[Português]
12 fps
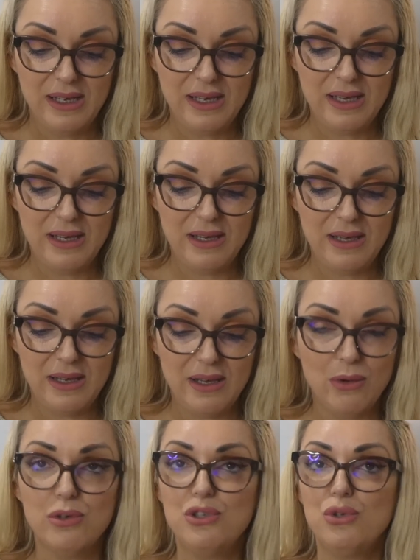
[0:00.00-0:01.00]
e
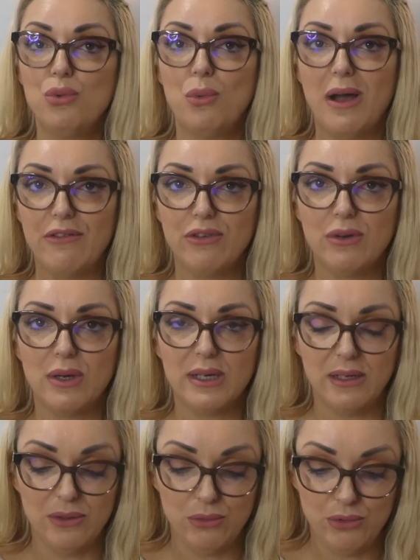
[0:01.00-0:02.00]
eu continuava com
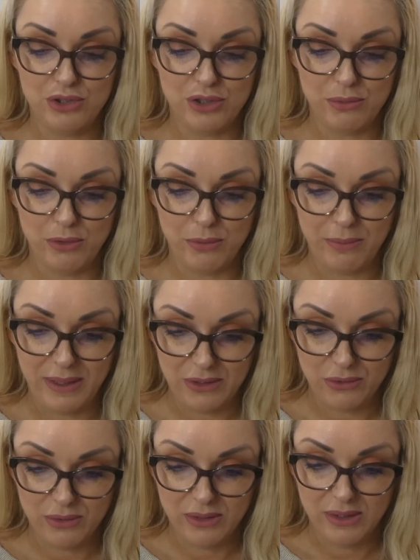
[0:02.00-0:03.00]
aquela angústia no meu peito.